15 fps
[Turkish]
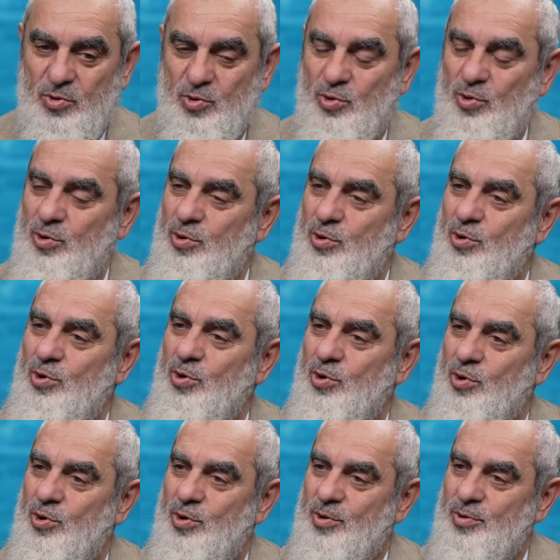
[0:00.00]

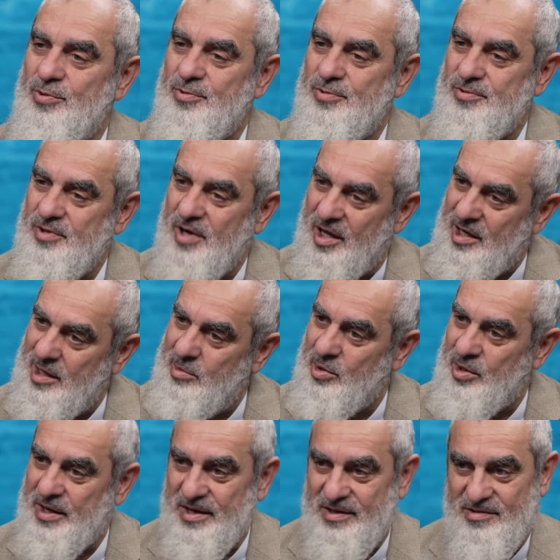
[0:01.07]
Kulluğu
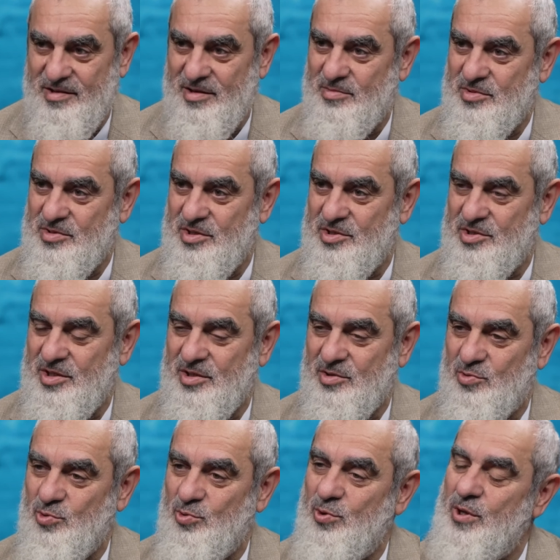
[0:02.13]
alabora ettiğimiz için,
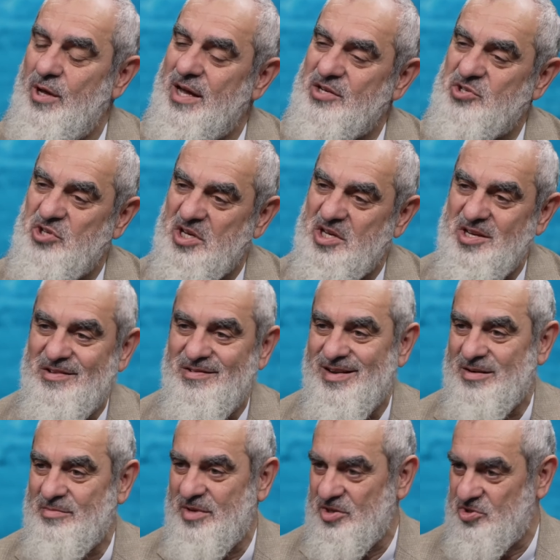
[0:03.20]
kulluğa şekil
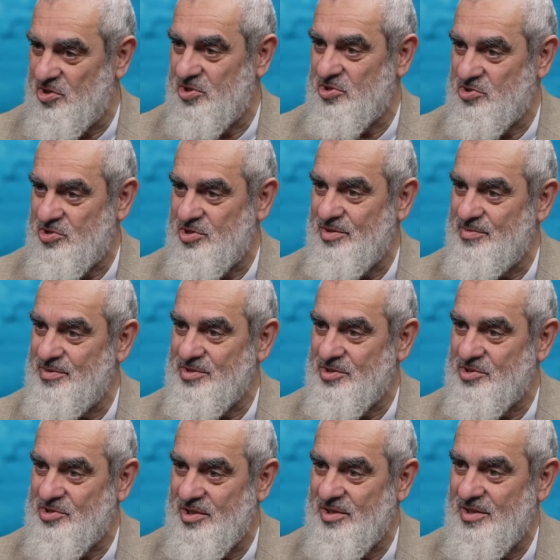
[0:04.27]
vermeye çalıştığımız
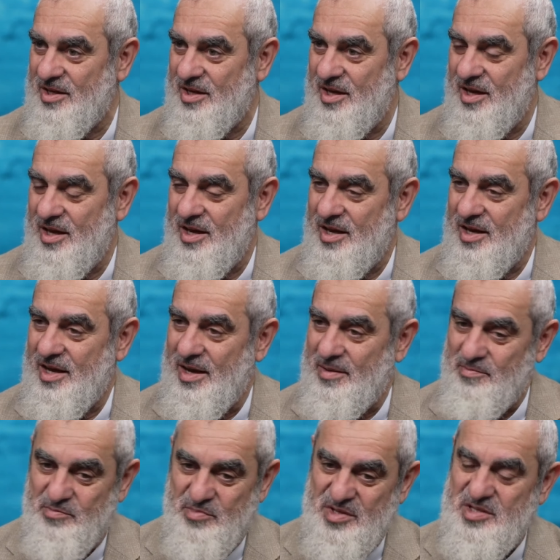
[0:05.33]
için,
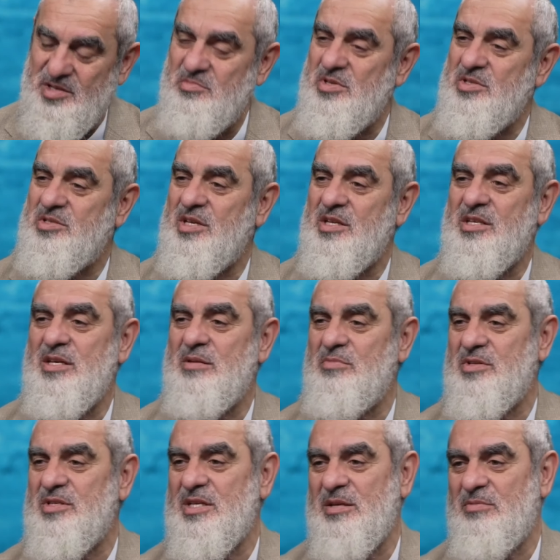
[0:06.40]
yani bizim
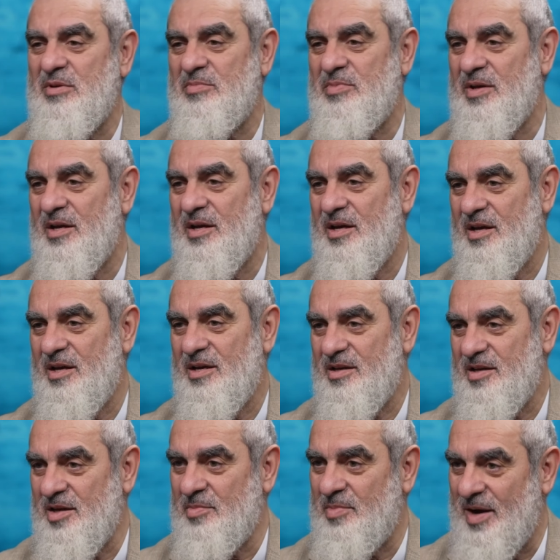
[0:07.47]
istediğimiz gibi bir
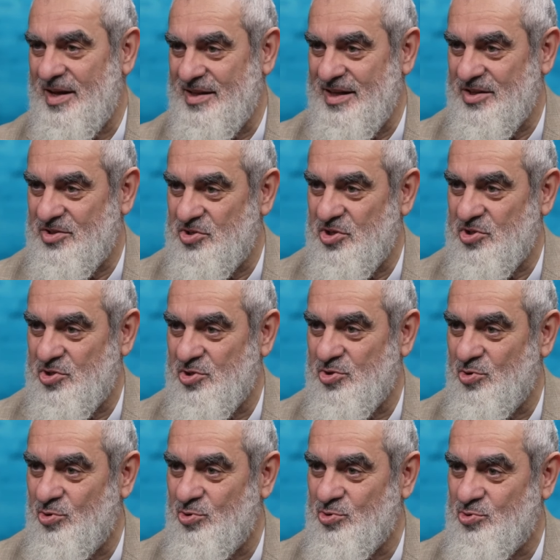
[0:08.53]
ibadet çeşidi
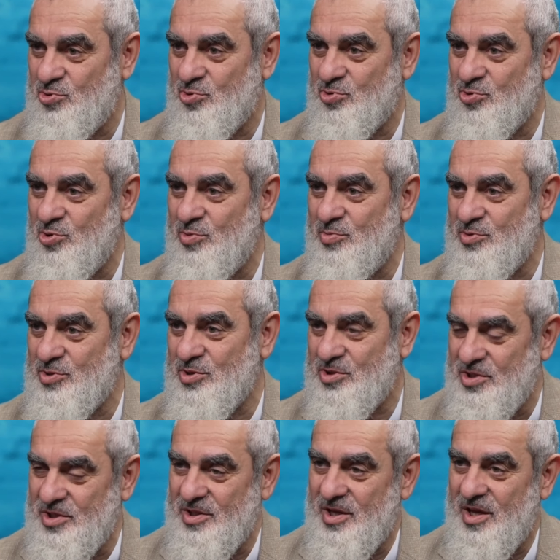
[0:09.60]
oluşturduğumuz
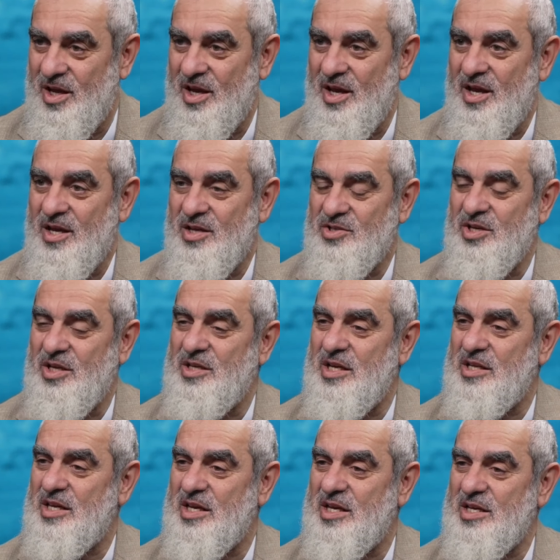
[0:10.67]
için,
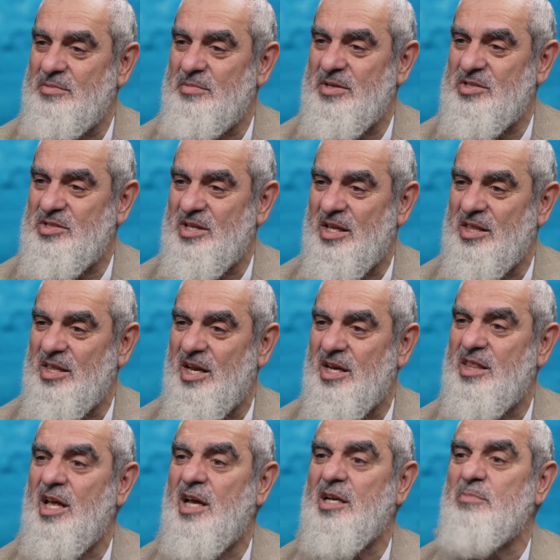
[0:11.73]
cennete girme
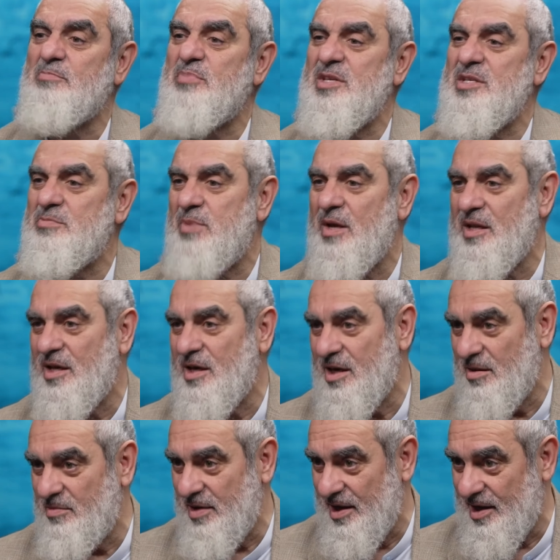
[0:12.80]
standartlarını biz
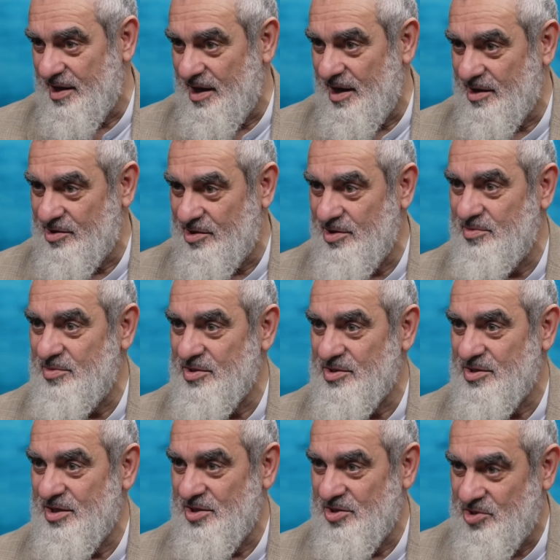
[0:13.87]
belirlemeye kalktığımız
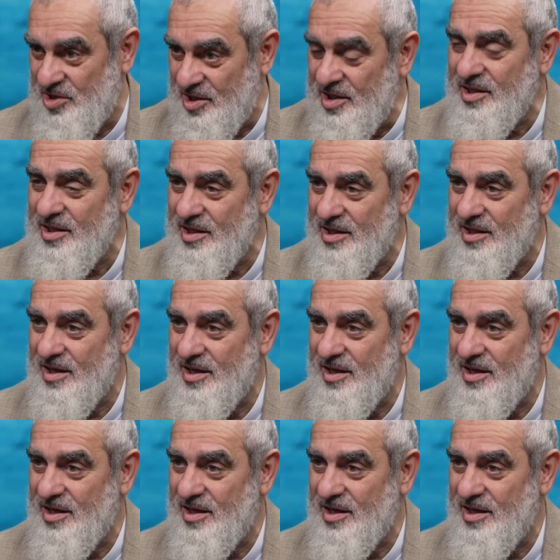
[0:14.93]
için